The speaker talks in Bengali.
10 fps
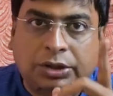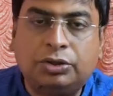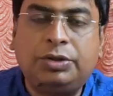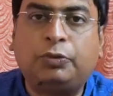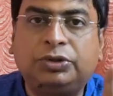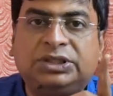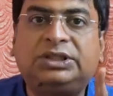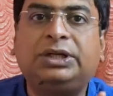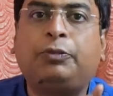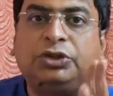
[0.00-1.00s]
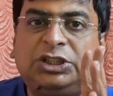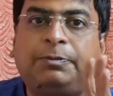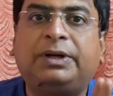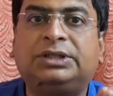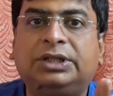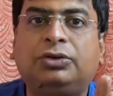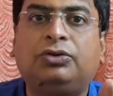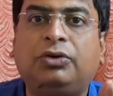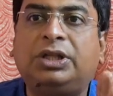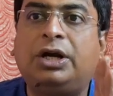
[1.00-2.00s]
যদি পঁচিশ থেকে পঁচিশ পার্সেন্টে
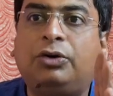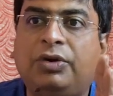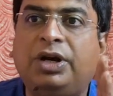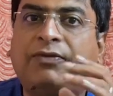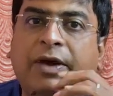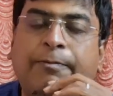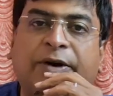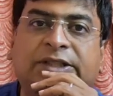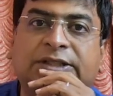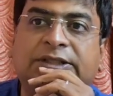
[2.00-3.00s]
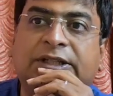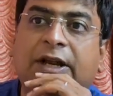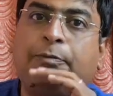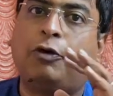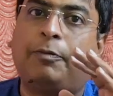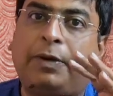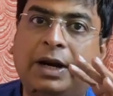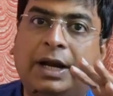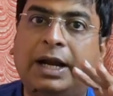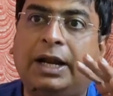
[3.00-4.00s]
ধরি তাহলে টোয়েন্টি ফাইভ পার্সেন্ট ছেলে
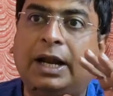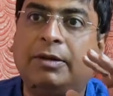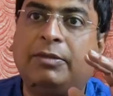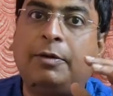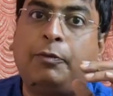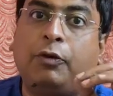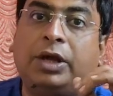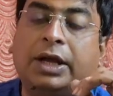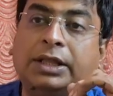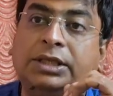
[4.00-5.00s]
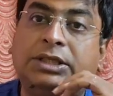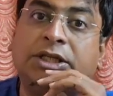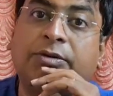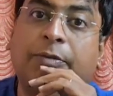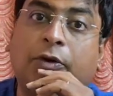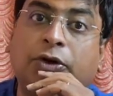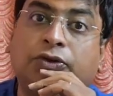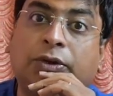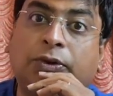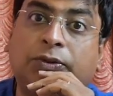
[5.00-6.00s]
প্রপার গাইডলাইন মেনে পরীক্ষা দিচ্ছে বা
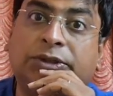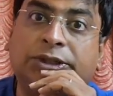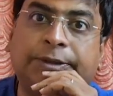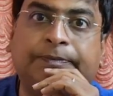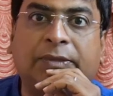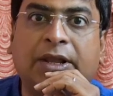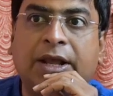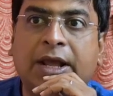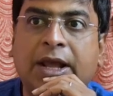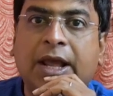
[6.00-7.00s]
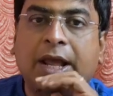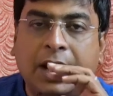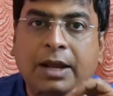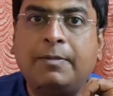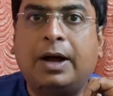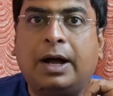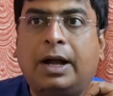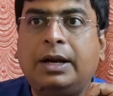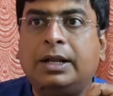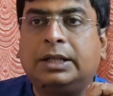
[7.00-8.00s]
পড়াশোনা করছে
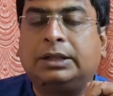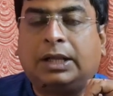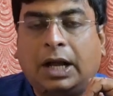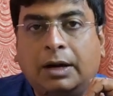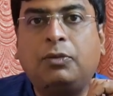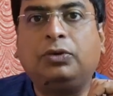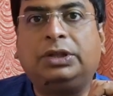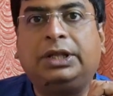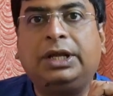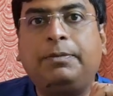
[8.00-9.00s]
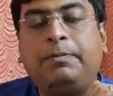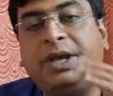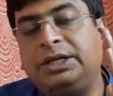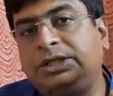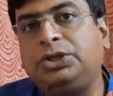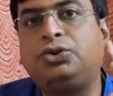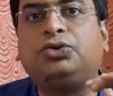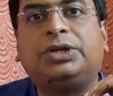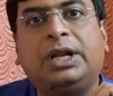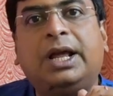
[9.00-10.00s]
এইবার তার মধ্যে বেশ কিছু
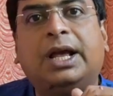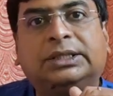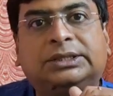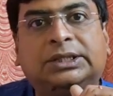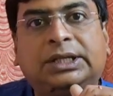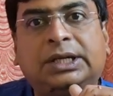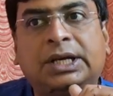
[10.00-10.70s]
ছেলে আছে